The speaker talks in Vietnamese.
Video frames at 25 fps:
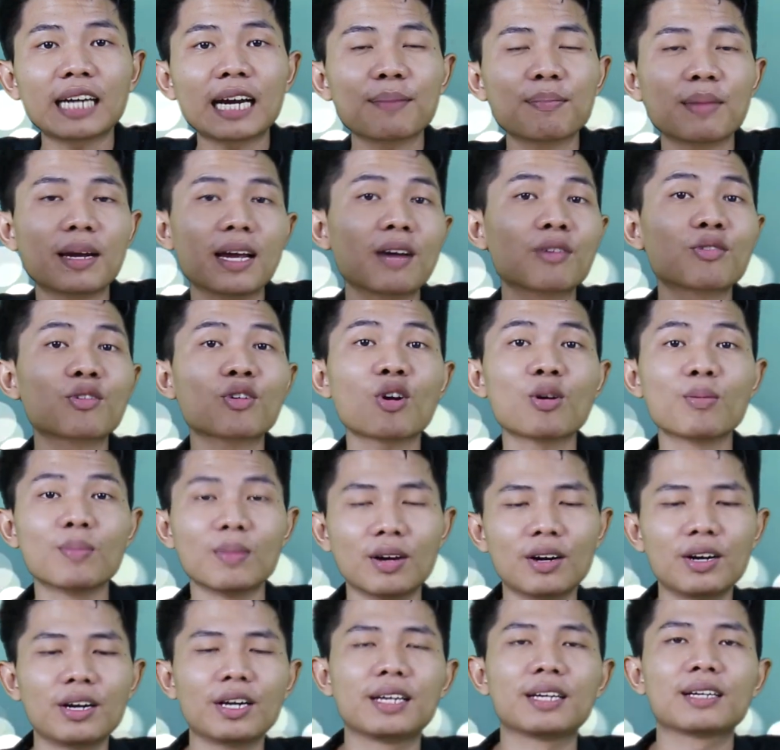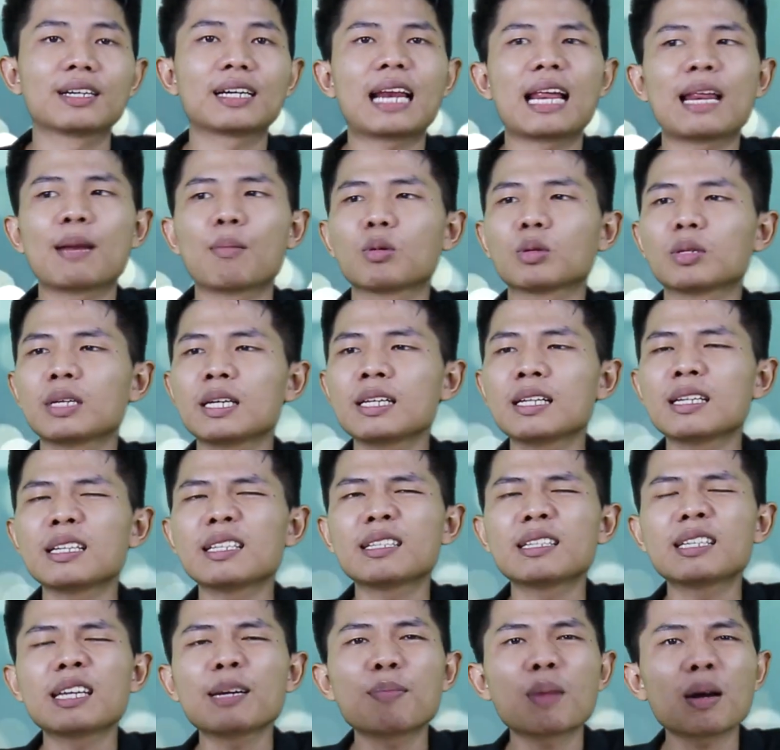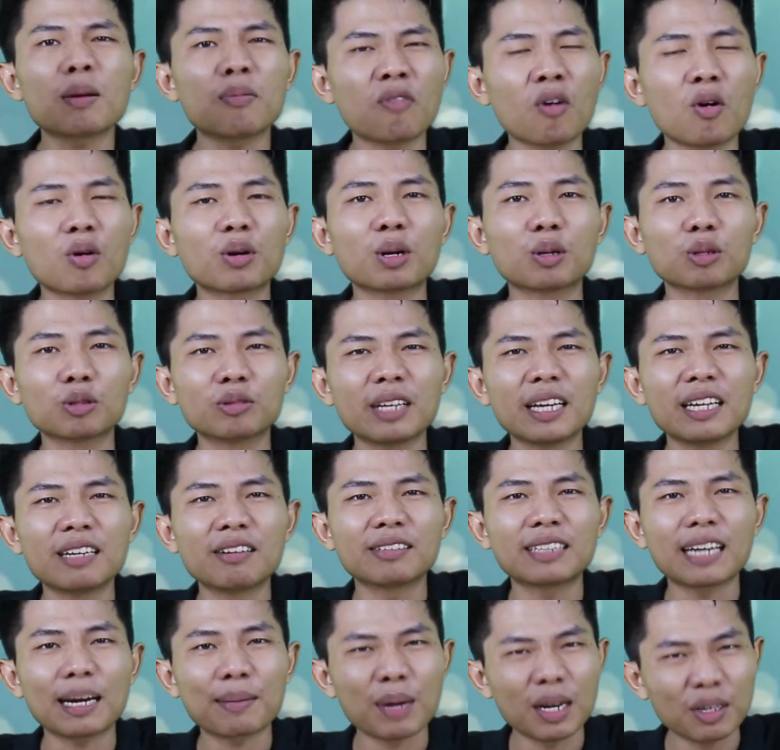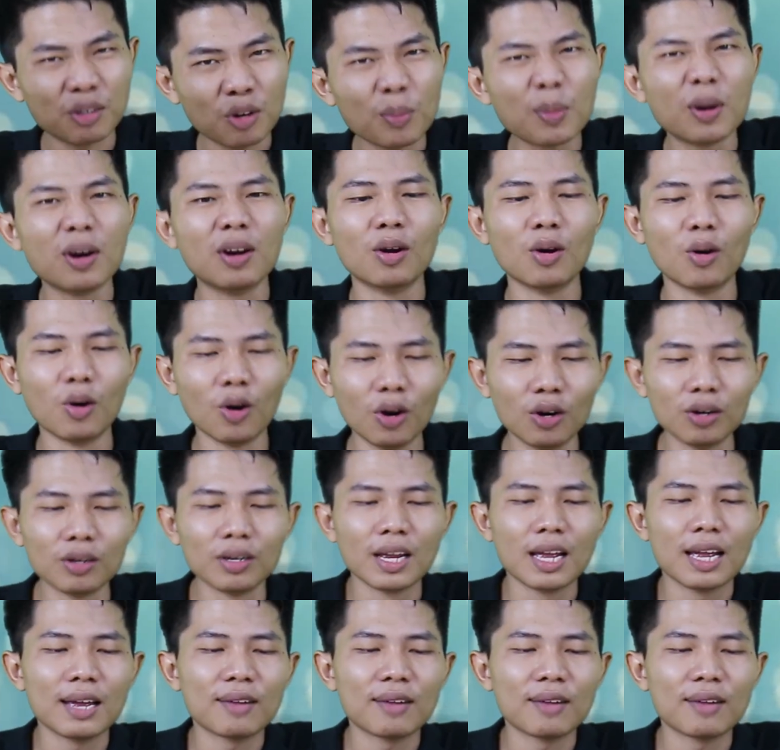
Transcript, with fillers: trang bị Android 10, là một chiếc smartphone đầu tiên được trang bị Android 10 luôn.